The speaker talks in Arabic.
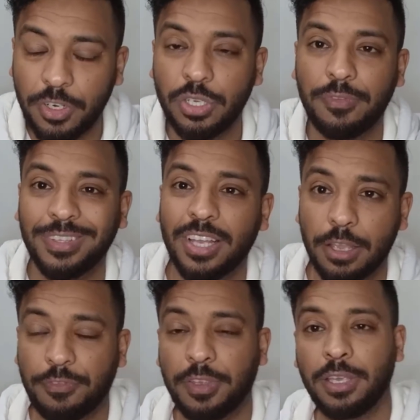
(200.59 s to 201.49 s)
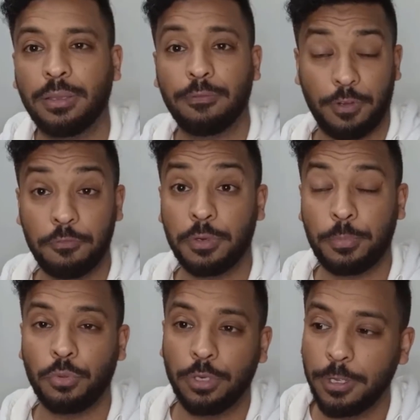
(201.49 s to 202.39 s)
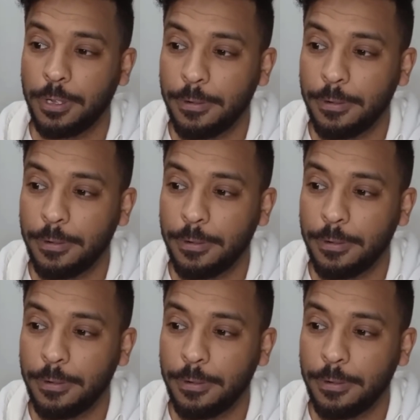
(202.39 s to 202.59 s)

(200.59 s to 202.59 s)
فيرجيل فان دايك في في ليفربول